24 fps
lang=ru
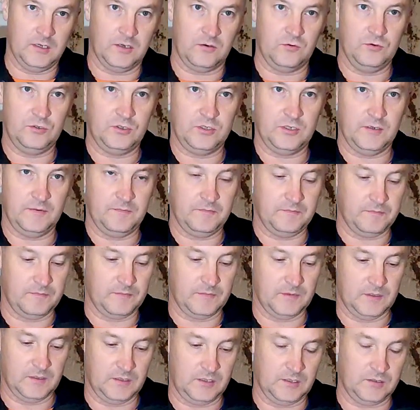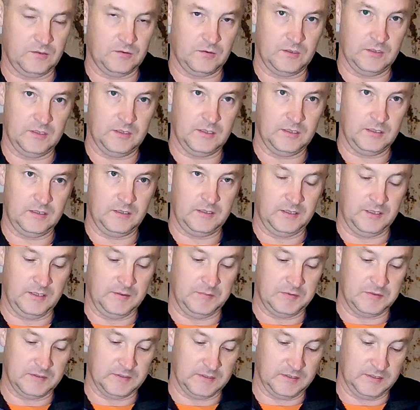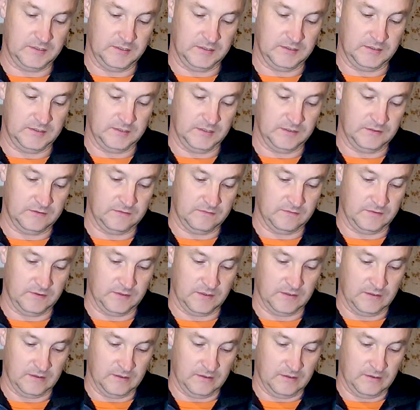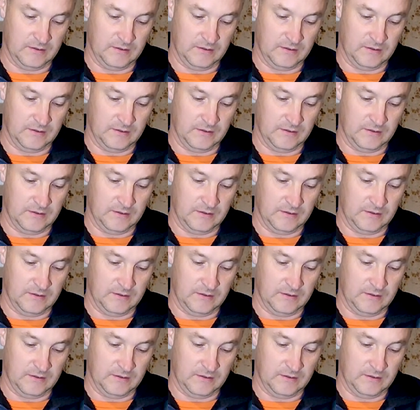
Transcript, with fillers: Ручка который крепится, естественно,